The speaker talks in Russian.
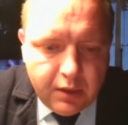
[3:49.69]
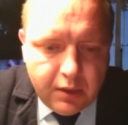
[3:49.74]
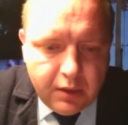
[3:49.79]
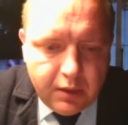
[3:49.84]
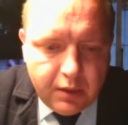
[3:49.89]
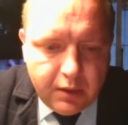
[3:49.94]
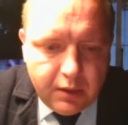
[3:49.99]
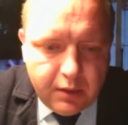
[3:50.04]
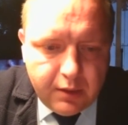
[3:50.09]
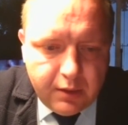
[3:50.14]

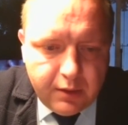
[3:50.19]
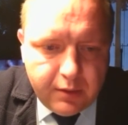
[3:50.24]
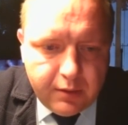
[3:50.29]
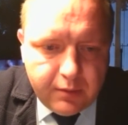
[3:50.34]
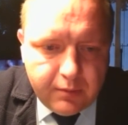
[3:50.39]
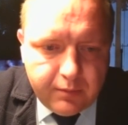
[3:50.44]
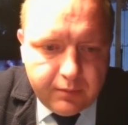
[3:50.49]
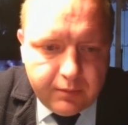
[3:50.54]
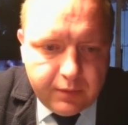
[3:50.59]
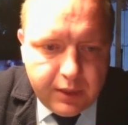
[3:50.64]

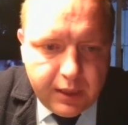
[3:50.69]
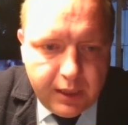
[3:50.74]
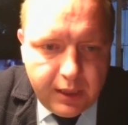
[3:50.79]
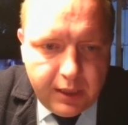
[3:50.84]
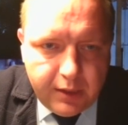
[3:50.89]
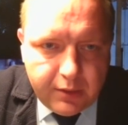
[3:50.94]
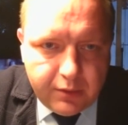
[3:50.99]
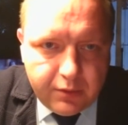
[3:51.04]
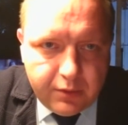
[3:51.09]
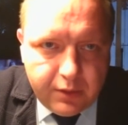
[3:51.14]

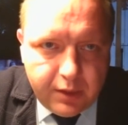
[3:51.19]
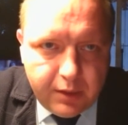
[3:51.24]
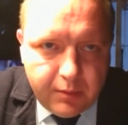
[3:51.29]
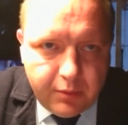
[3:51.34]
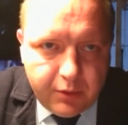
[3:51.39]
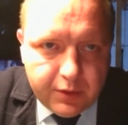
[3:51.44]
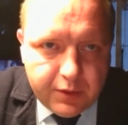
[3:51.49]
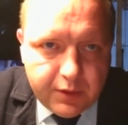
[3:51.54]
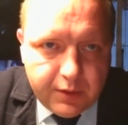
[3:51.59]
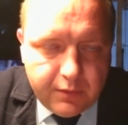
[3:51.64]
Далее туда
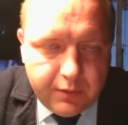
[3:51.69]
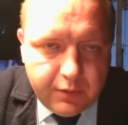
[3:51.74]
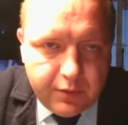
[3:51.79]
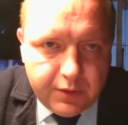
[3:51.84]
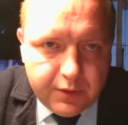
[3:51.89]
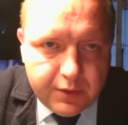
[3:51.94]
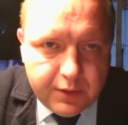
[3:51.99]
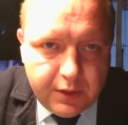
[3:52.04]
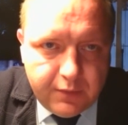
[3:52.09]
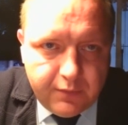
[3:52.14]
просто
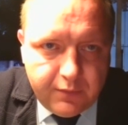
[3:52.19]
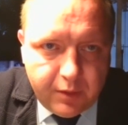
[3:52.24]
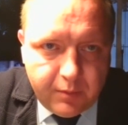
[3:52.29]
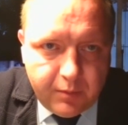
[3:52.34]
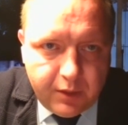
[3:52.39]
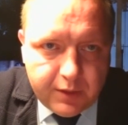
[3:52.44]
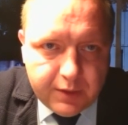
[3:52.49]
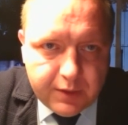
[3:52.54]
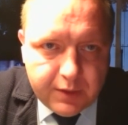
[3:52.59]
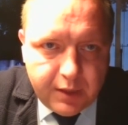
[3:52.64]
вносится
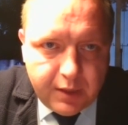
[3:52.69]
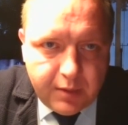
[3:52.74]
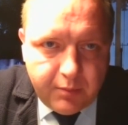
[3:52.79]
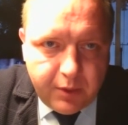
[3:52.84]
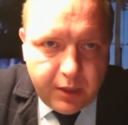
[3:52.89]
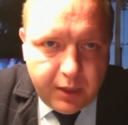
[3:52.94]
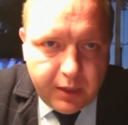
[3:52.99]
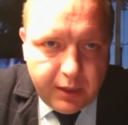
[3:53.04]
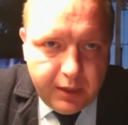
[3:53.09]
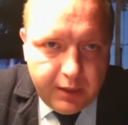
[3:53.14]
информация о
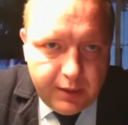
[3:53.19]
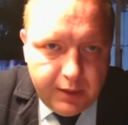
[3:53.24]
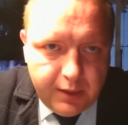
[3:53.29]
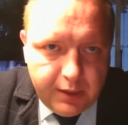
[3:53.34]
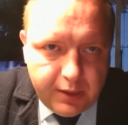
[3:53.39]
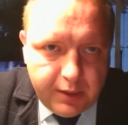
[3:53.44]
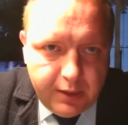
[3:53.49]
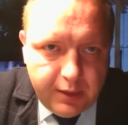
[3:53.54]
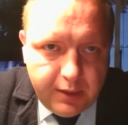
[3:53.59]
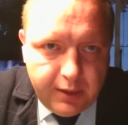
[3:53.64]
парке
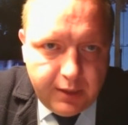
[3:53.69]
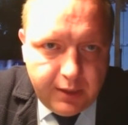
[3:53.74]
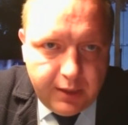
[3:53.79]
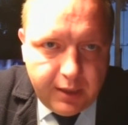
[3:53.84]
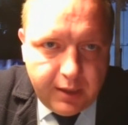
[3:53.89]
техники,